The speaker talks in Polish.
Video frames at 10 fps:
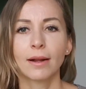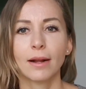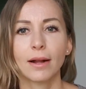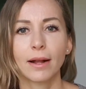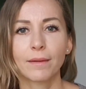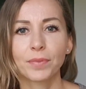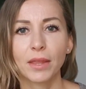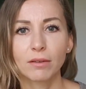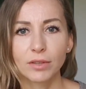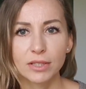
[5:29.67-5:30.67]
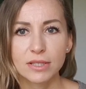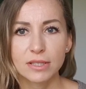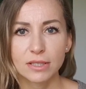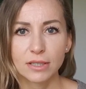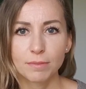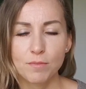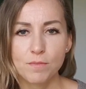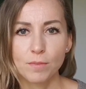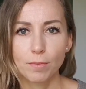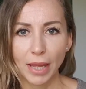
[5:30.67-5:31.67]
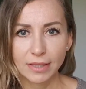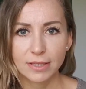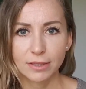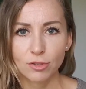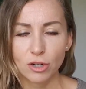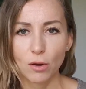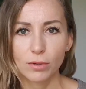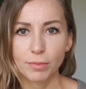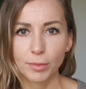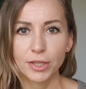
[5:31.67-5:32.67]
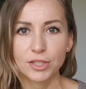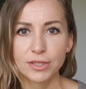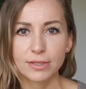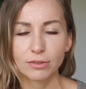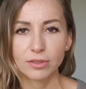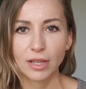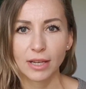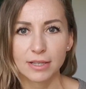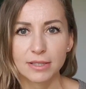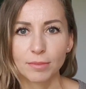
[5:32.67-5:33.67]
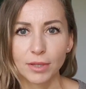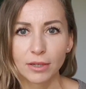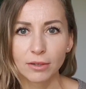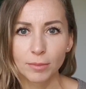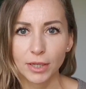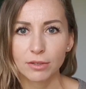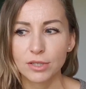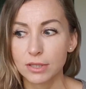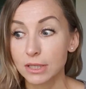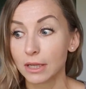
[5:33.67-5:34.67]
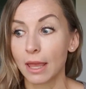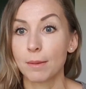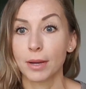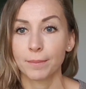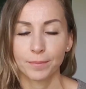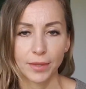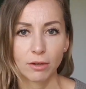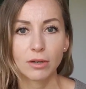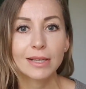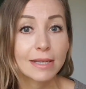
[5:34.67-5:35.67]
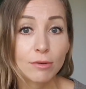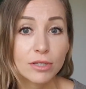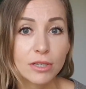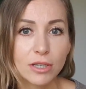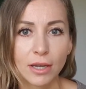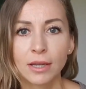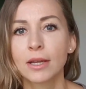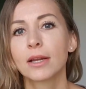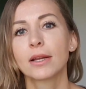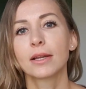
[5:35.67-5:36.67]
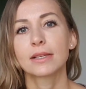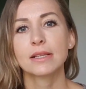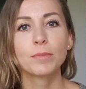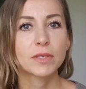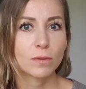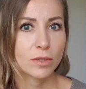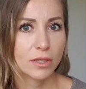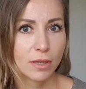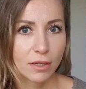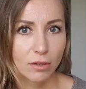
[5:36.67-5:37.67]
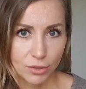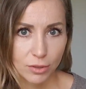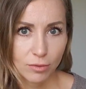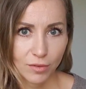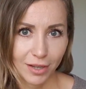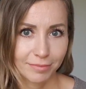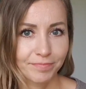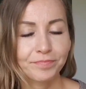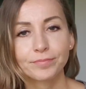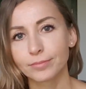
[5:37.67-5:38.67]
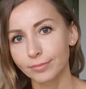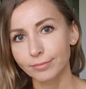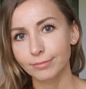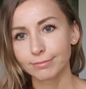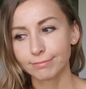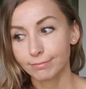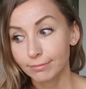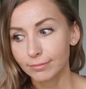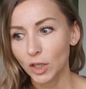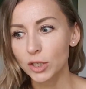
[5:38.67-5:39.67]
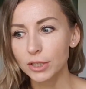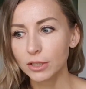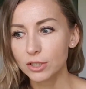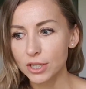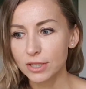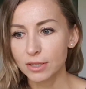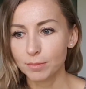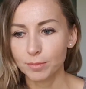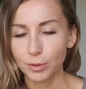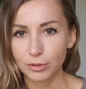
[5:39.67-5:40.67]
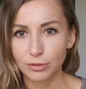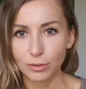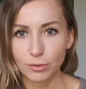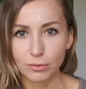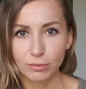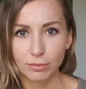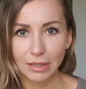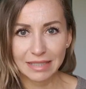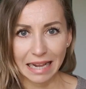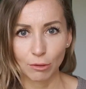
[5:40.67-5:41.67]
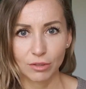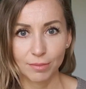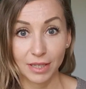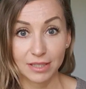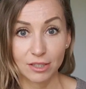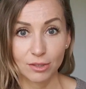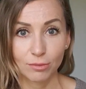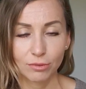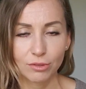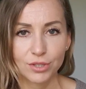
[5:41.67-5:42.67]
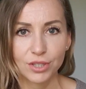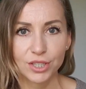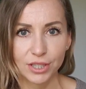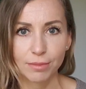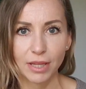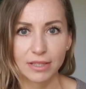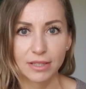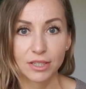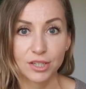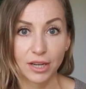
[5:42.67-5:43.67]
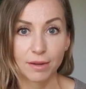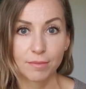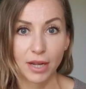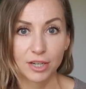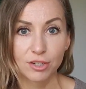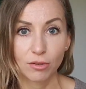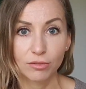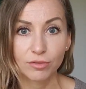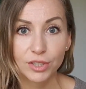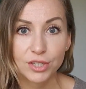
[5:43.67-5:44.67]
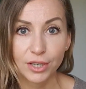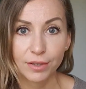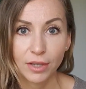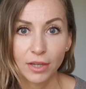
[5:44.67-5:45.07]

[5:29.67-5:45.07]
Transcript: Um, więc e, pędzę do szkoły po moje dziecko dnia następnego, mojego dziecka nie ma. Okazało się, że zapisał się na koszykówkę. No i siedzę pod tą salą gimnastyczną do godziny 17, czekam aż on wyjdzie.